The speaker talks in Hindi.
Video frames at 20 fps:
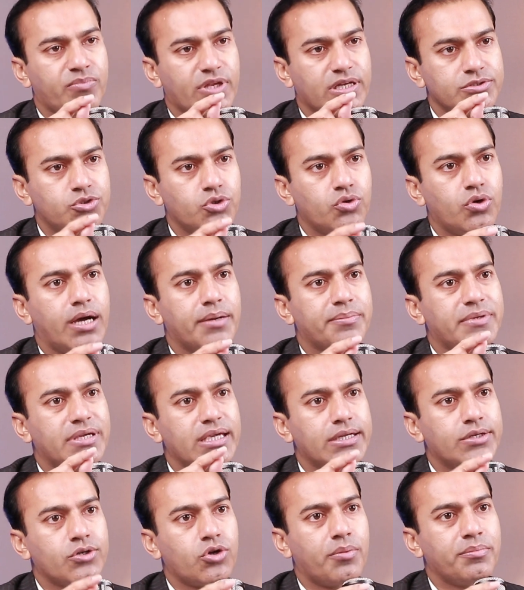जो आपकी
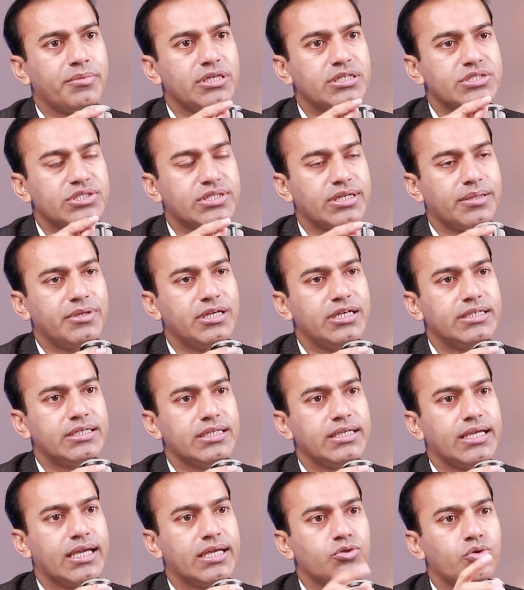इकोनॉमिक
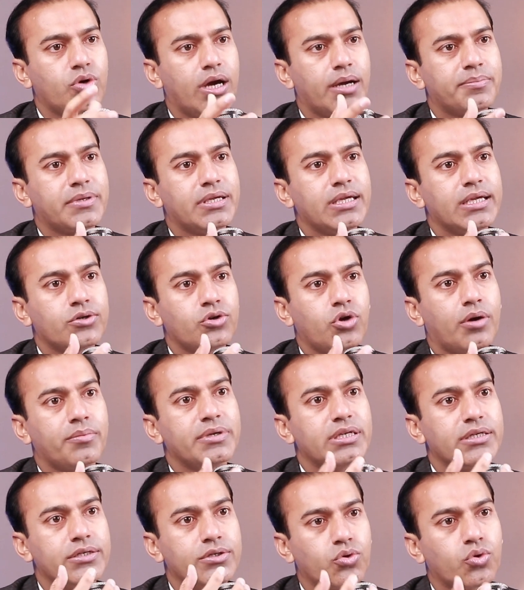स्टेबिलिटी है जो आपकी
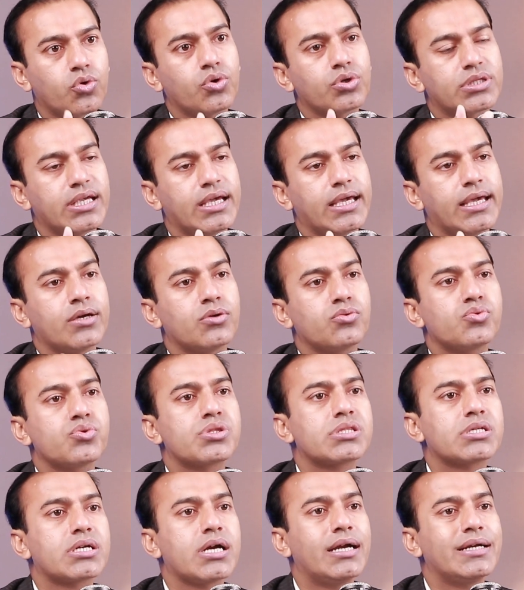इकोनॉमिक ग्रोथ है
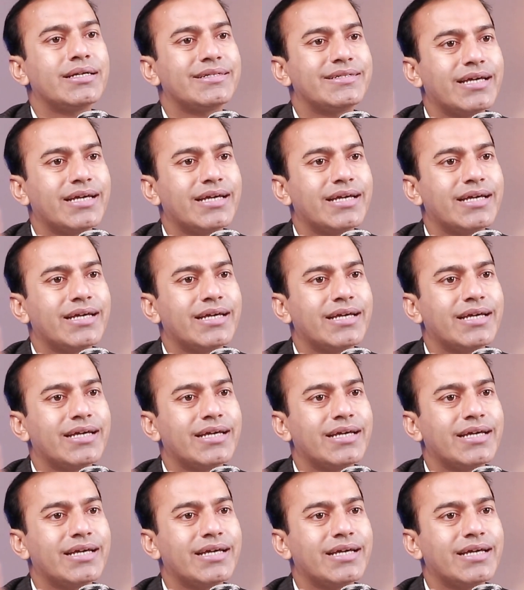उसका